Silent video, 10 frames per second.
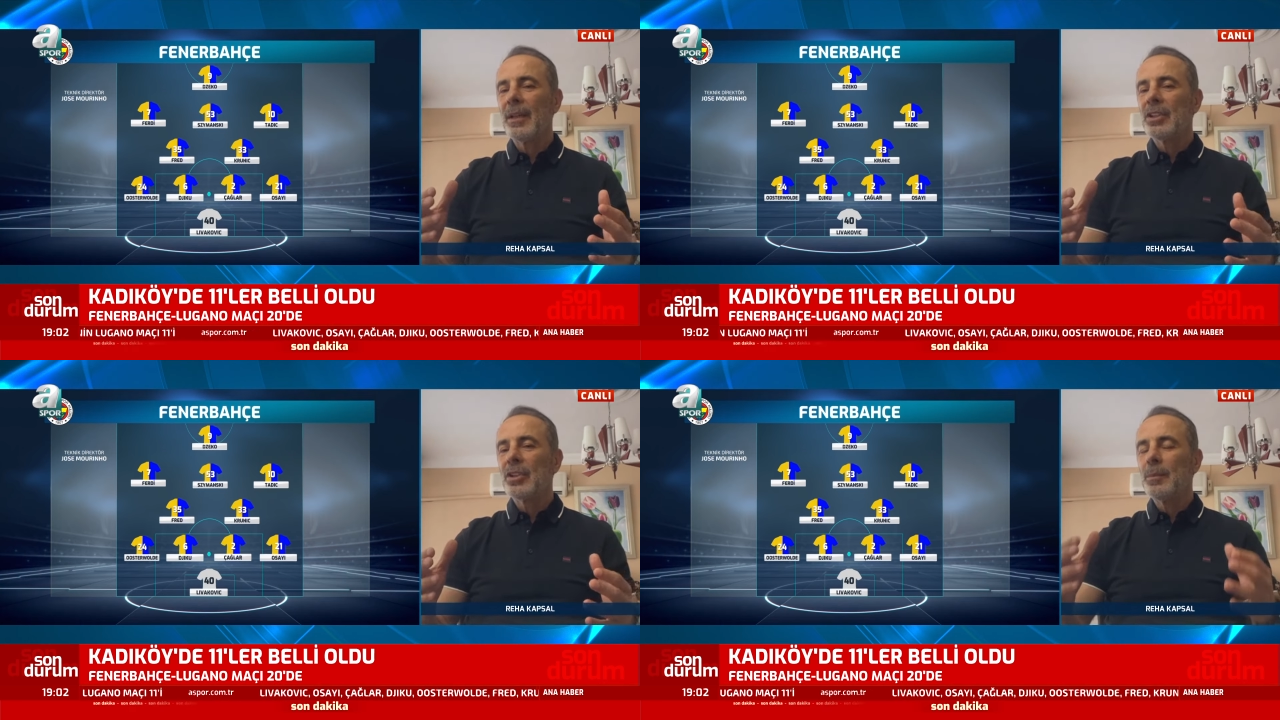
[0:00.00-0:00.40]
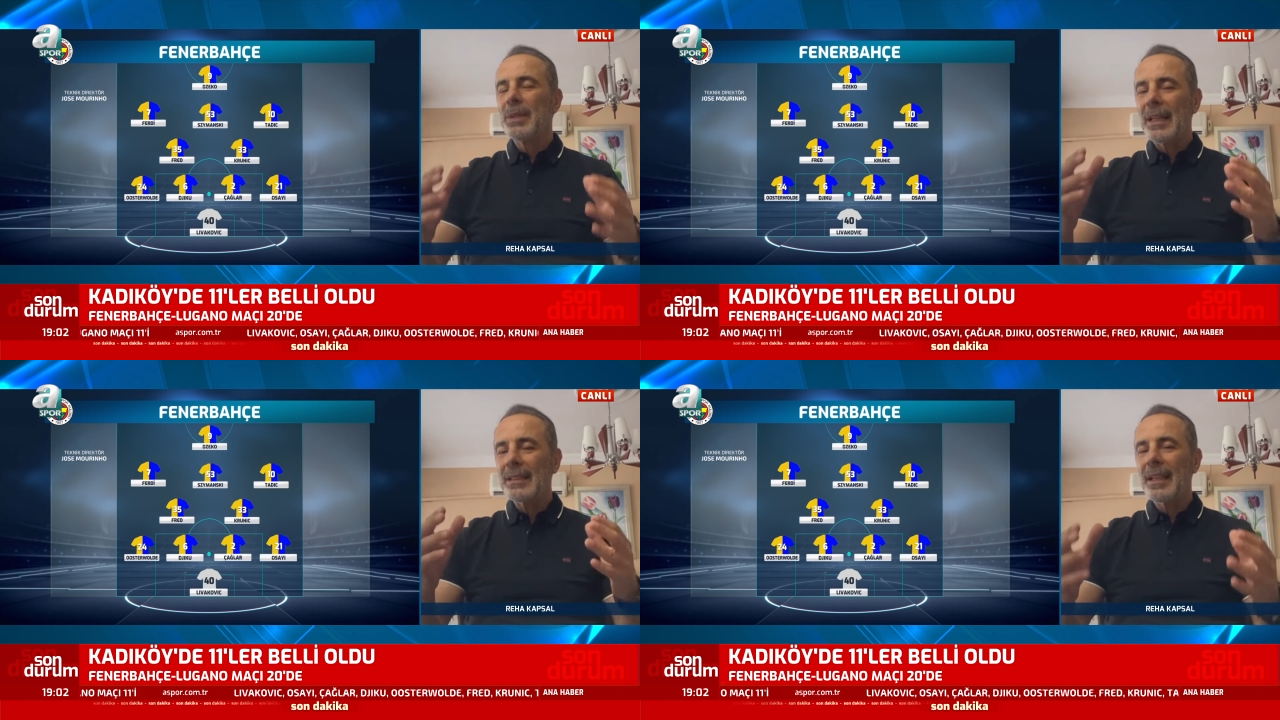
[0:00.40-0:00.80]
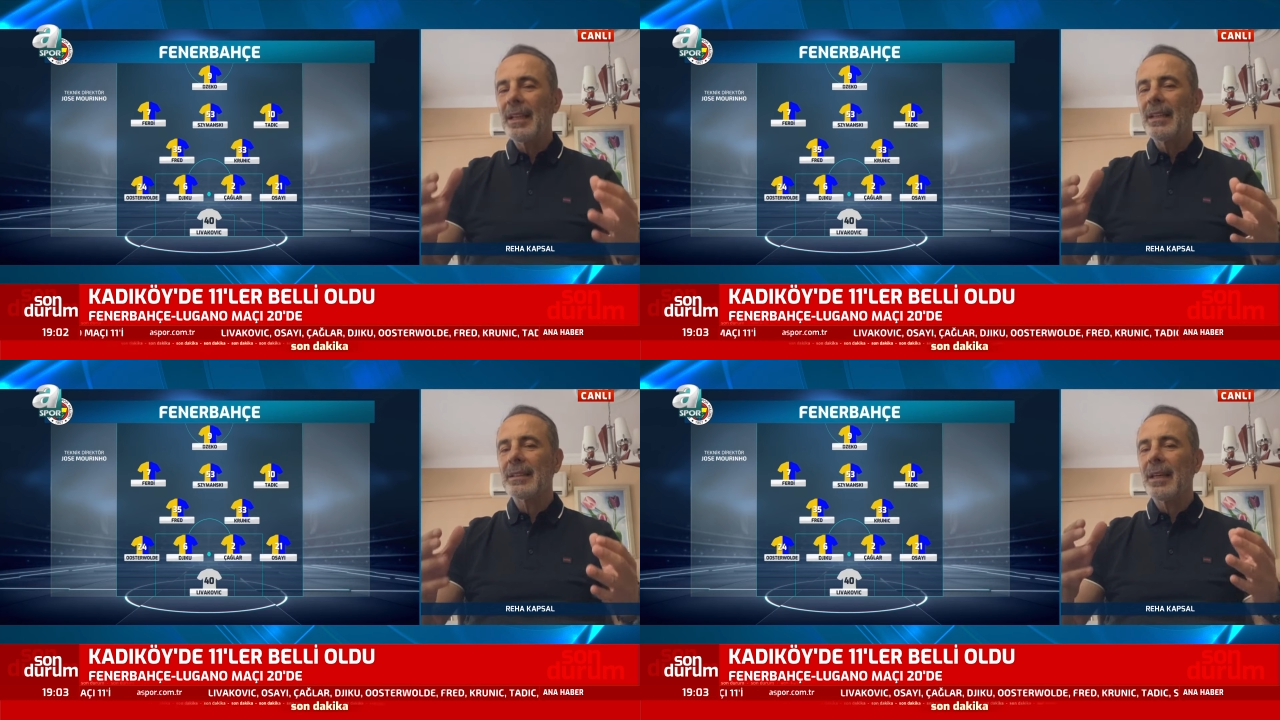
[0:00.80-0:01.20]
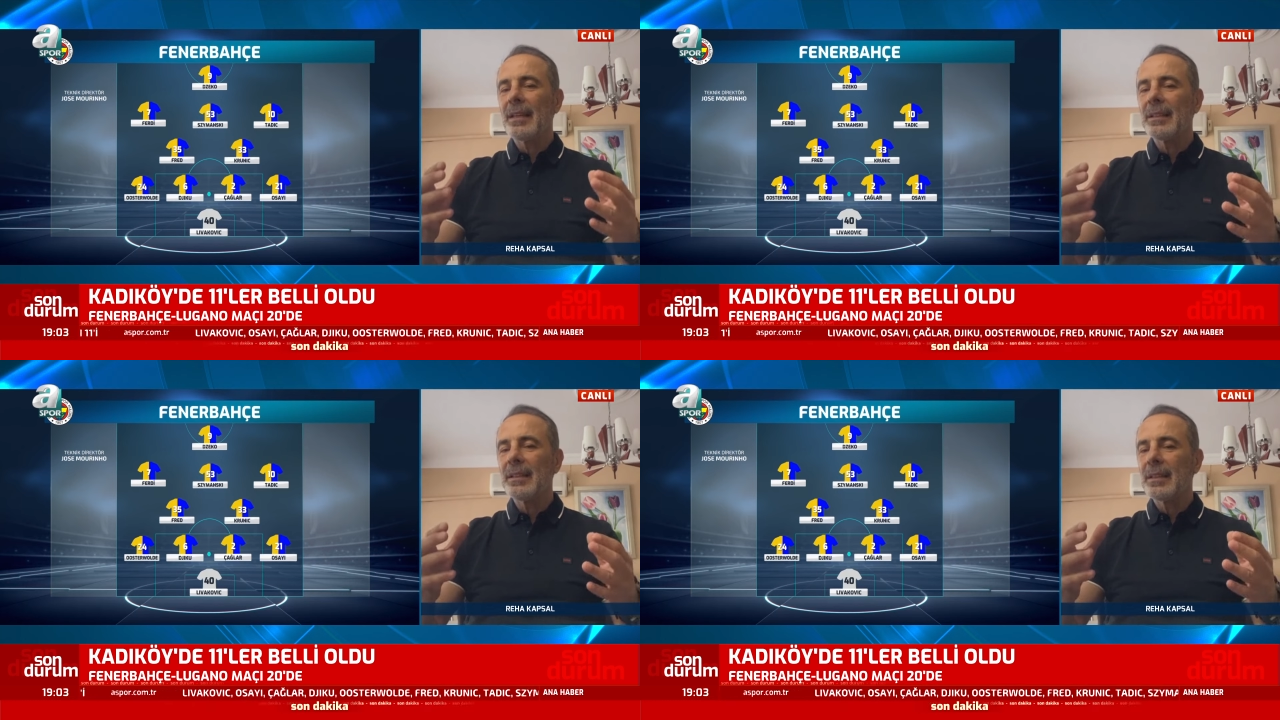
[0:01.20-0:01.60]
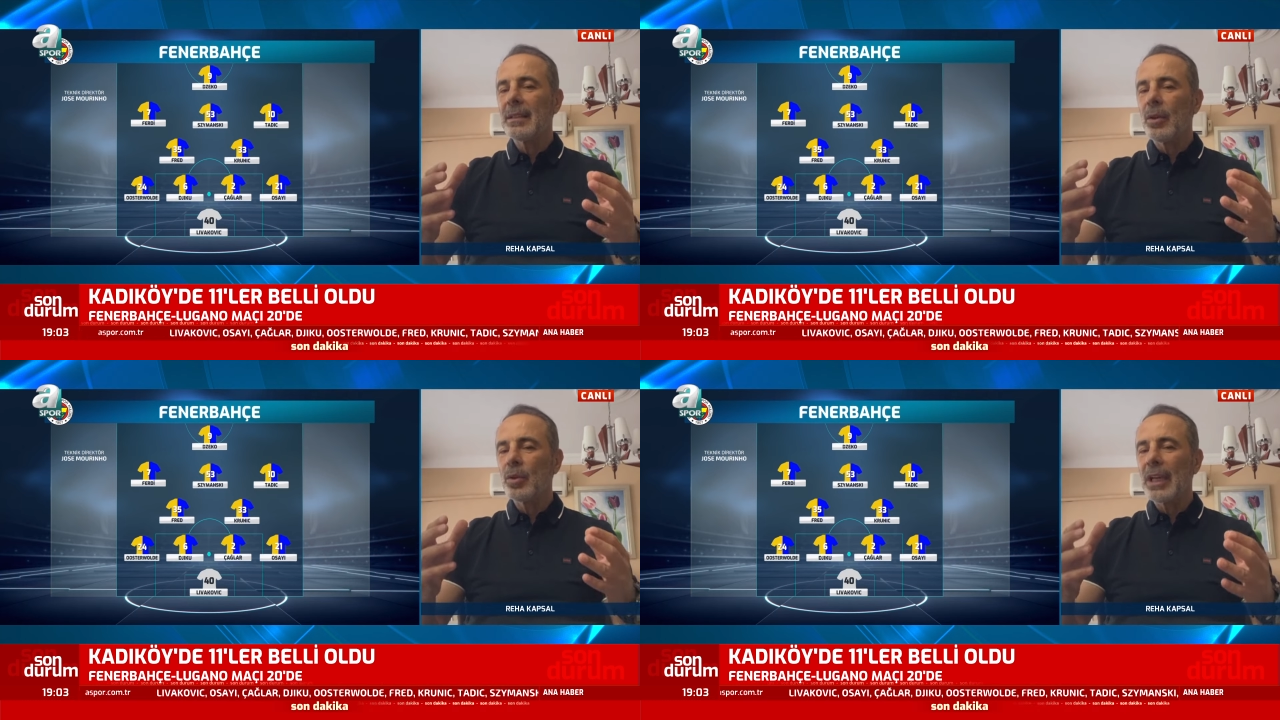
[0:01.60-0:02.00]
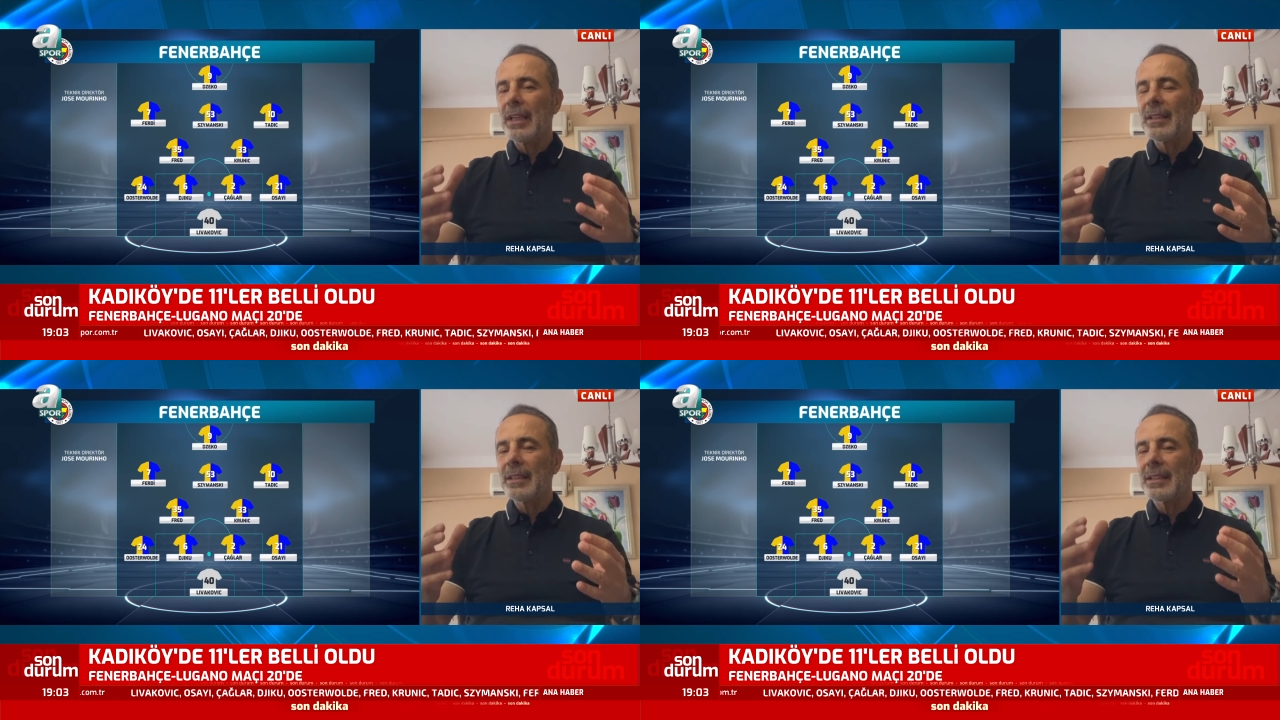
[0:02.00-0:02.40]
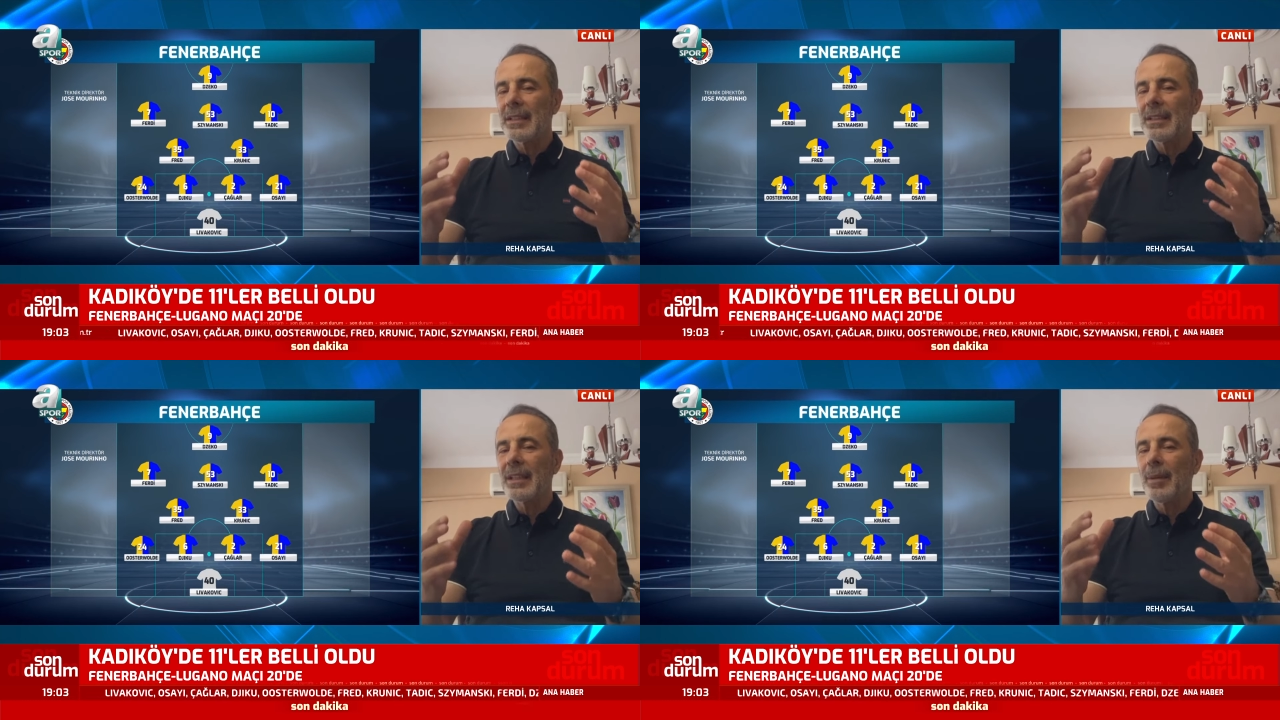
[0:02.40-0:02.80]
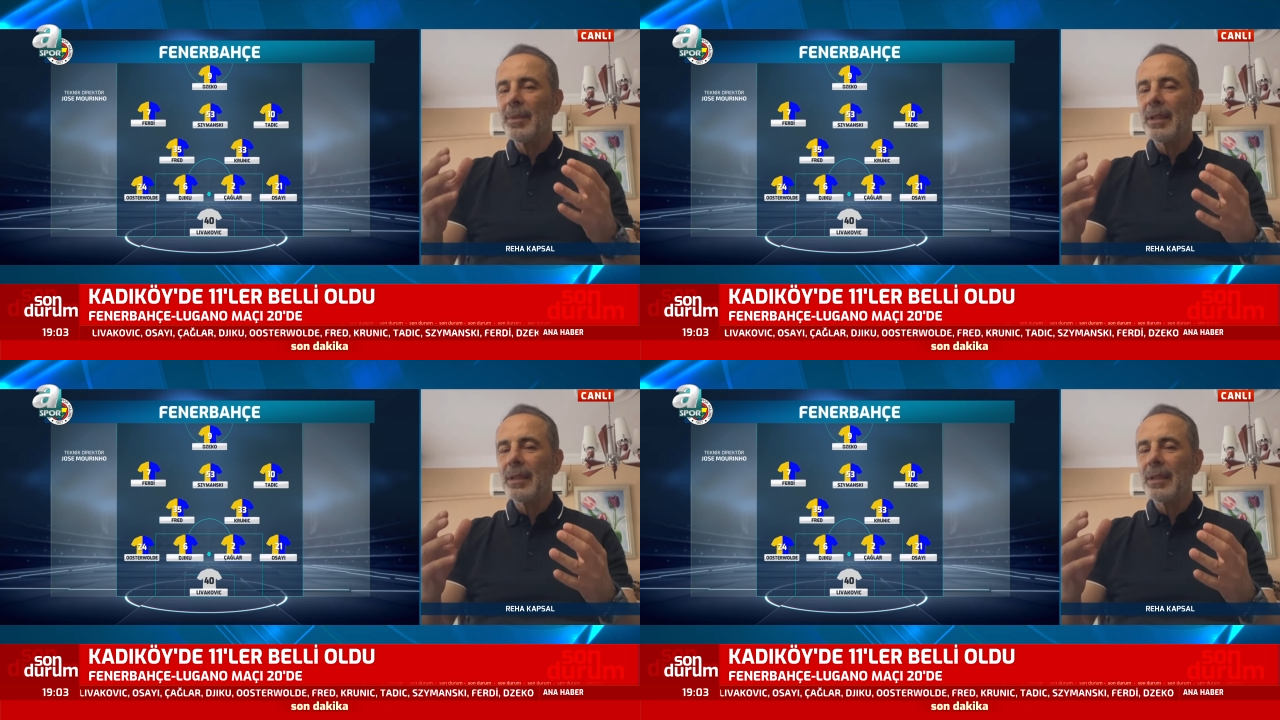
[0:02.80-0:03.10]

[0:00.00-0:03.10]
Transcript: Şimdi bireysel hata e, özellikle sistemle